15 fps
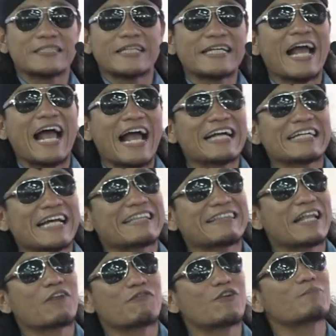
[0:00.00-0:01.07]
saya angkat
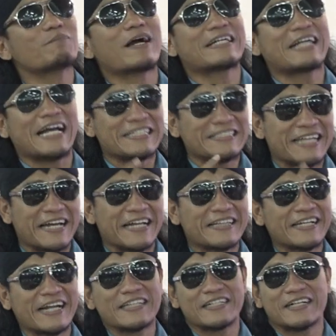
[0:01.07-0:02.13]
telepon Pak Ganjar di
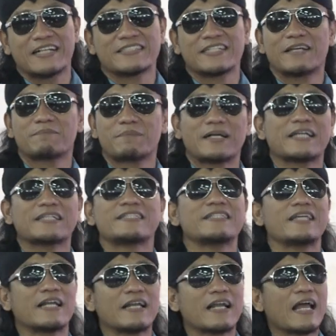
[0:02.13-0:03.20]
tengah-tengah saya
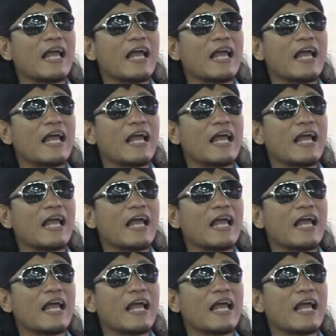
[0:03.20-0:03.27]
pengajian?